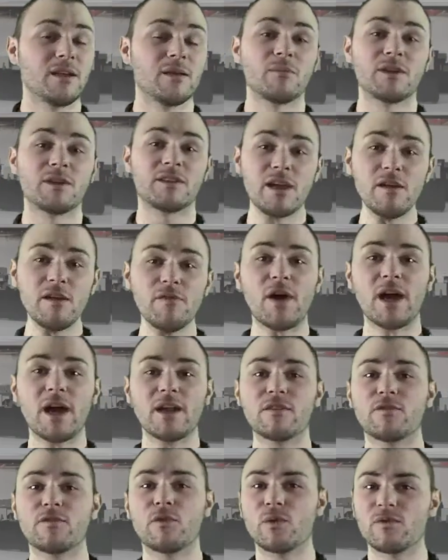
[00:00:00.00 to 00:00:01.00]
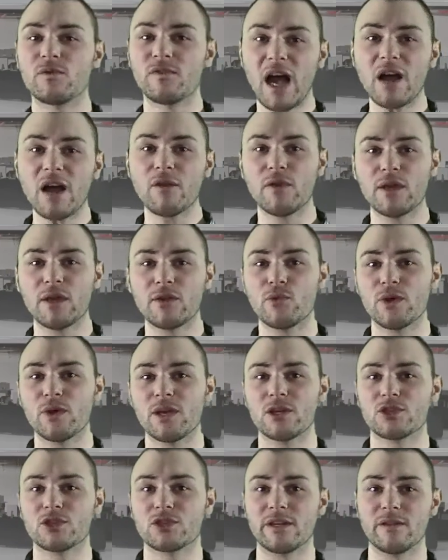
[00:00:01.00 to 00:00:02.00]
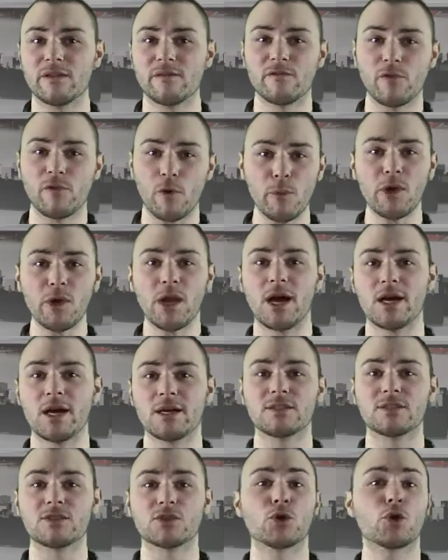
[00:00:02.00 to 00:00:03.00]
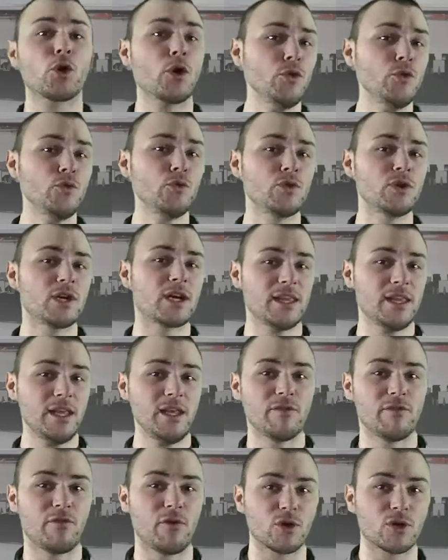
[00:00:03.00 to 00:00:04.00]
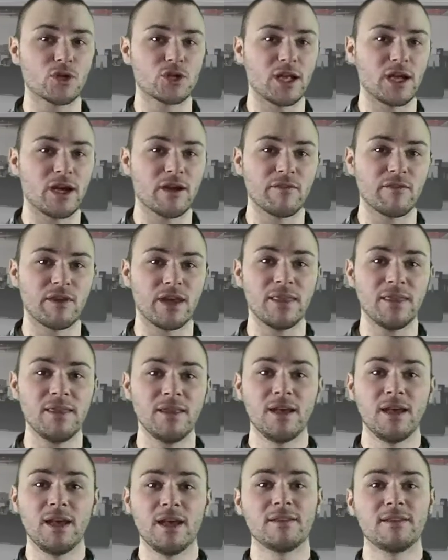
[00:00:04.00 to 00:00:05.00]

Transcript: Mit Hilfe eines von Dark Victory erstellten Formulares können nun Kanäle vorgeschlagen werden,